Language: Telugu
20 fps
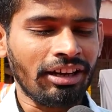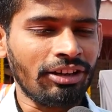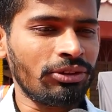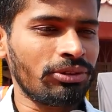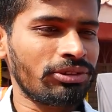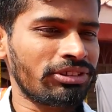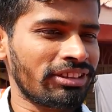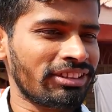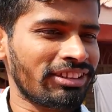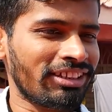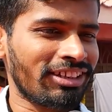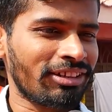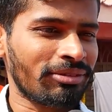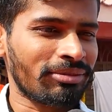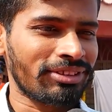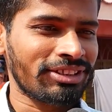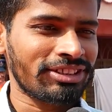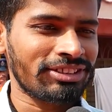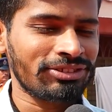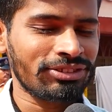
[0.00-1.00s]
అల్లూరి
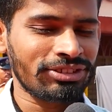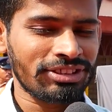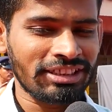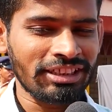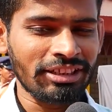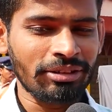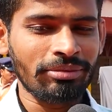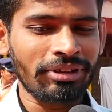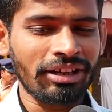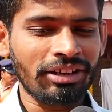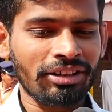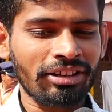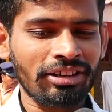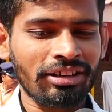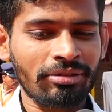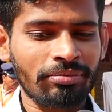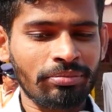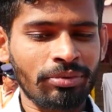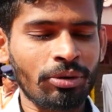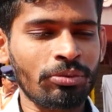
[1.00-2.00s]
సీతారామరాజు సినిమా
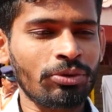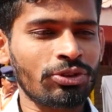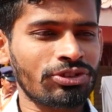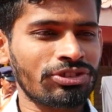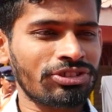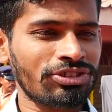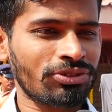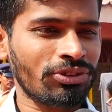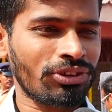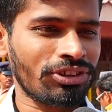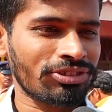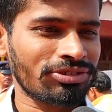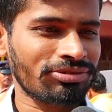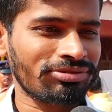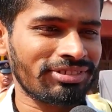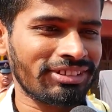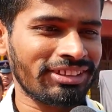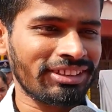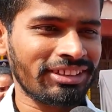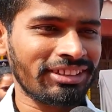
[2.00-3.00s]
ప్రమోషన్స్
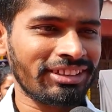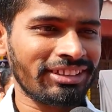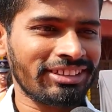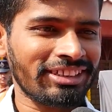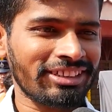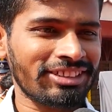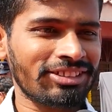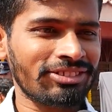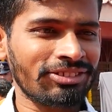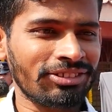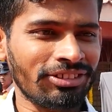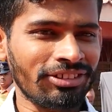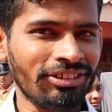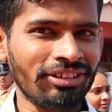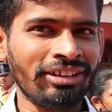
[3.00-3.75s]
కోసమే జస్ట్